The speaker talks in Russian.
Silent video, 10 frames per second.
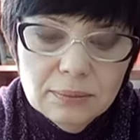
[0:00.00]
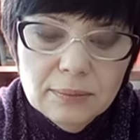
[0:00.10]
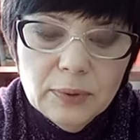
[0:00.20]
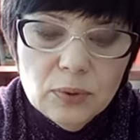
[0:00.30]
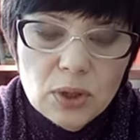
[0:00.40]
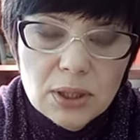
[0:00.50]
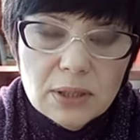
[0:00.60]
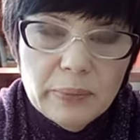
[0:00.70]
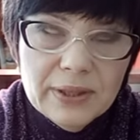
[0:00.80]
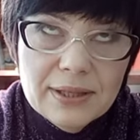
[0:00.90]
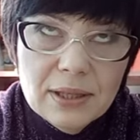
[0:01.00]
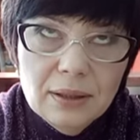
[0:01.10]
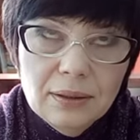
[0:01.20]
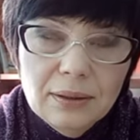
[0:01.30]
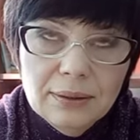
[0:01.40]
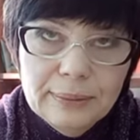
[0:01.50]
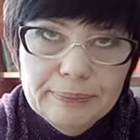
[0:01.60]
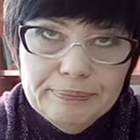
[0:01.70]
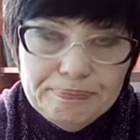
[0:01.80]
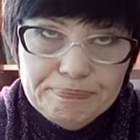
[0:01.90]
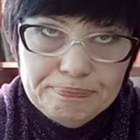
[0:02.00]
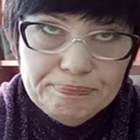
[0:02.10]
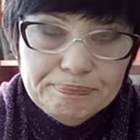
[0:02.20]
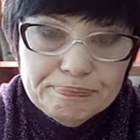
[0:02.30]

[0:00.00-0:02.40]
получается, процент эм,